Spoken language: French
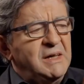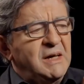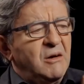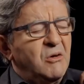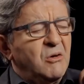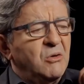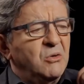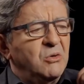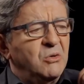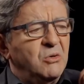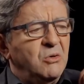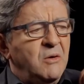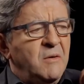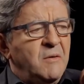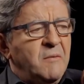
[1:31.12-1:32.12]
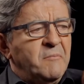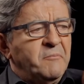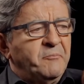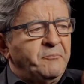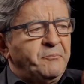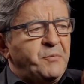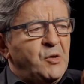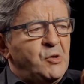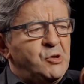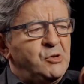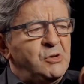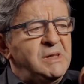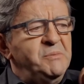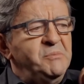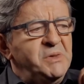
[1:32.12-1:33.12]
alors, euh, je
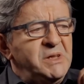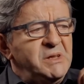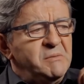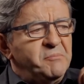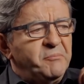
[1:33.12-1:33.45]
l'ai mis.